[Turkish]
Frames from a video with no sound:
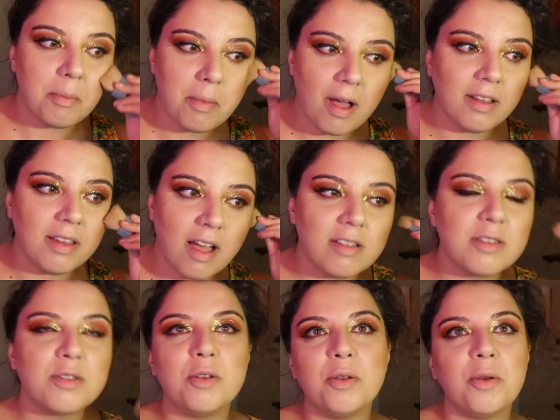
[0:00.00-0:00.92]
Ben
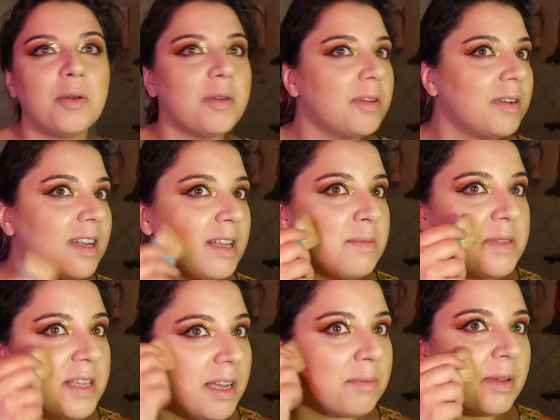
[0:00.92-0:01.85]
yaz günü
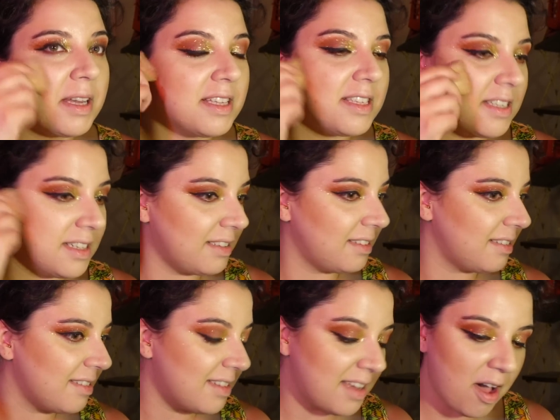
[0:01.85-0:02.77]
klip çekmek için
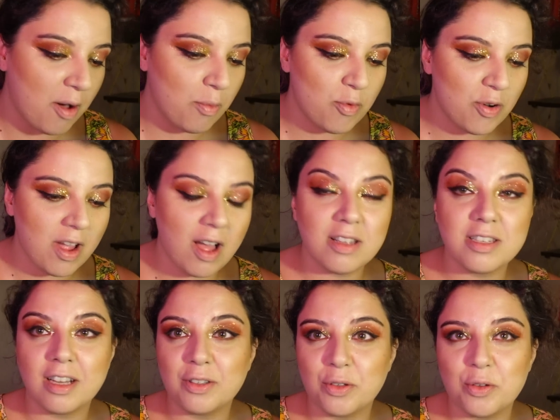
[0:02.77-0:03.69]
yağmur
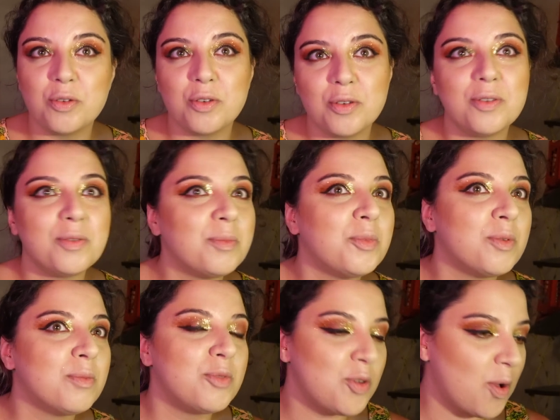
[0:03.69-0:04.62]
yağacak günü
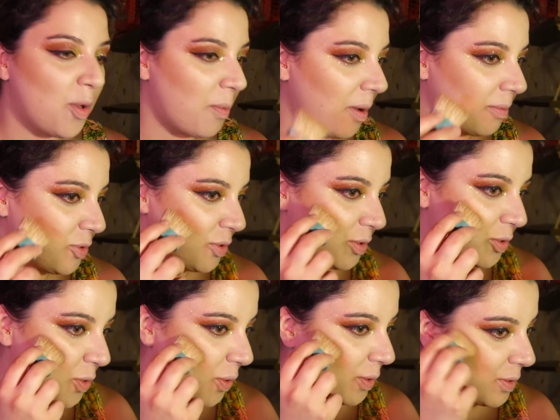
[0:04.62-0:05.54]
bulmuş olmam çünkü
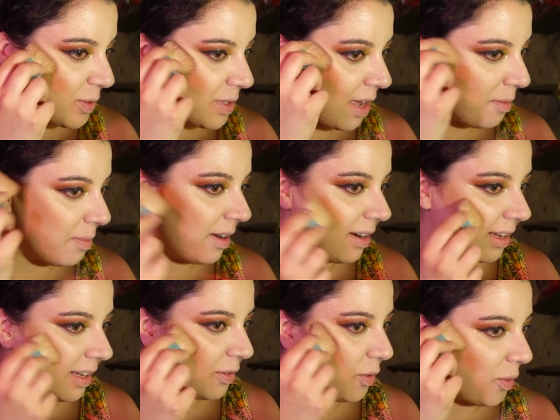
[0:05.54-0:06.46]
çok güzel bir
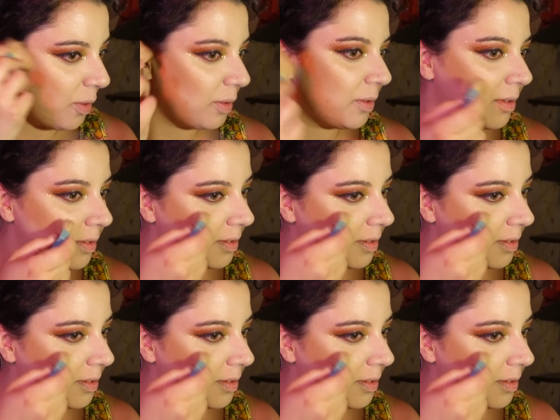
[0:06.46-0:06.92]
hareket oldu.